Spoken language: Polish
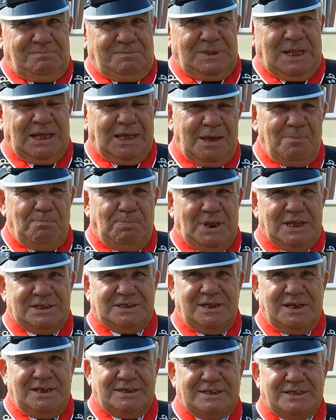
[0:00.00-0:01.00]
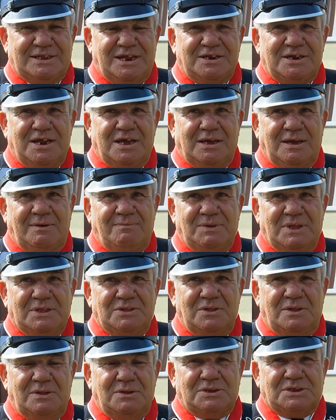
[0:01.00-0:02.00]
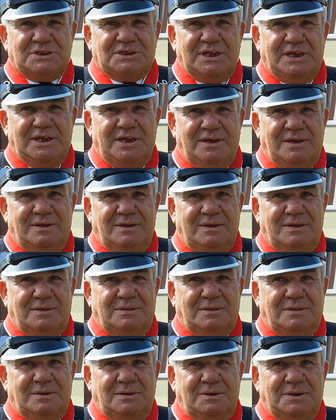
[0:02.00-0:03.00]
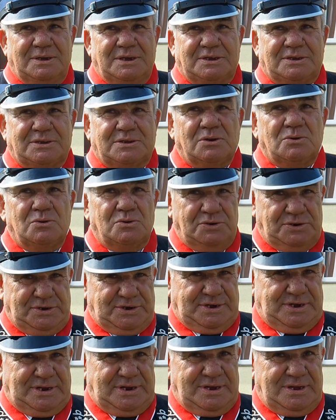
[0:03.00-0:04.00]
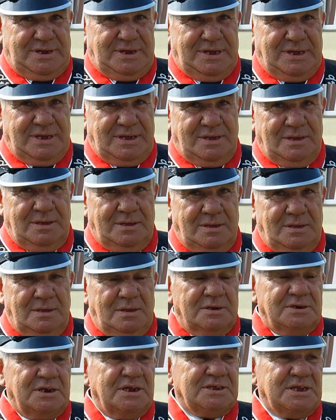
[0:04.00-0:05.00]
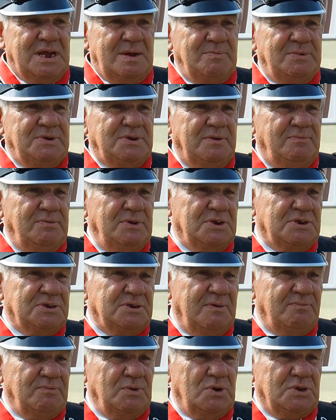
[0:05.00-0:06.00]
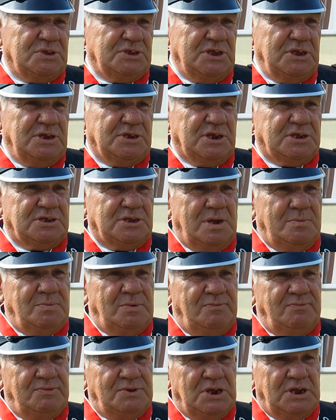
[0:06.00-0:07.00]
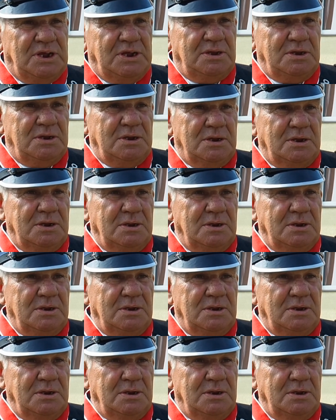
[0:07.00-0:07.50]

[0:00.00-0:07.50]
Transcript: Taka praca strażaka w jednostce to jest różnie. Czasami się wyjeżdża w nocy, czasami w dzień.